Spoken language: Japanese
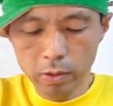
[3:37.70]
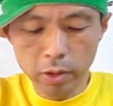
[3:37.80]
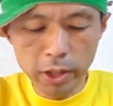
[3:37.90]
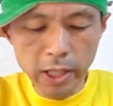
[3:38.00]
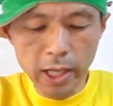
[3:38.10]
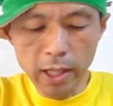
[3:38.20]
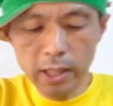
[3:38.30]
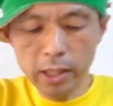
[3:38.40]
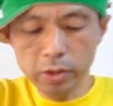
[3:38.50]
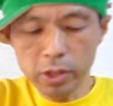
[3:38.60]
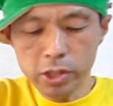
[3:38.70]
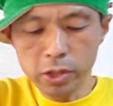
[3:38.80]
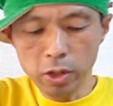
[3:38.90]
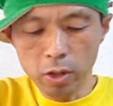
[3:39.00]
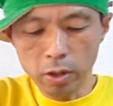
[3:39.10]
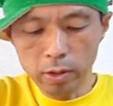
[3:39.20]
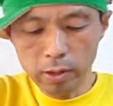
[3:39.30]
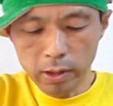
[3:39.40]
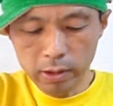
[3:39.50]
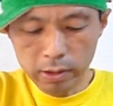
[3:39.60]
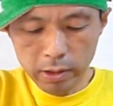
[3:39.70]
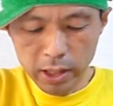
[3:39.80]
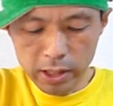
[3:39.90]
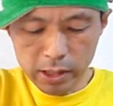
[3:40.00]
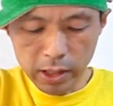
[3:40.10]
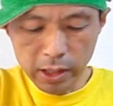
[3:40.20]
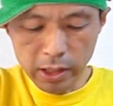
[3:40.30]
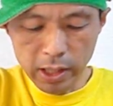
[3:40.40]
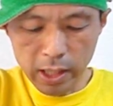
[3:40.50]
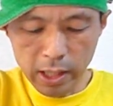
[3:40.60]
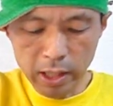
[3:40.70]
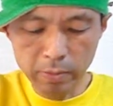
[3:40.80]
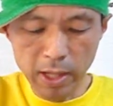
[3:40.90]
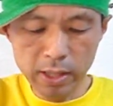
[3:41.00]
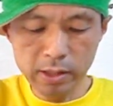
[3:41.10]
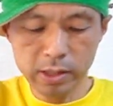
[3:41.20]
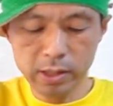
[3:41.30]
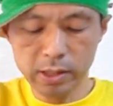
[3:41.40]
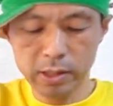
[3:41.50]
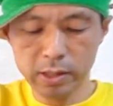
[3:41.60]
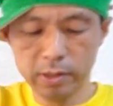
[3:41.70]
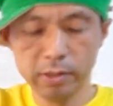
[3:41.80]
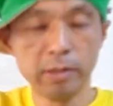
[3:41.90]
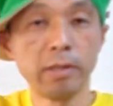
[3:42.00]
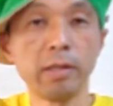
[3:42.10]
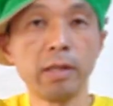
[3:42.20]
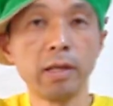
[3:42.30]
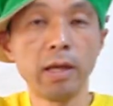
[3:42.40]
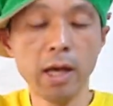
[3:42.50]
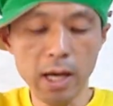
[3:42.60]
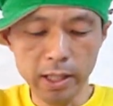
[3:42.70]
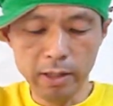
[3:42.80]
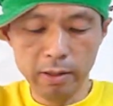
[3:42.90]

これで、えーと、一応リースが出来上がりますはい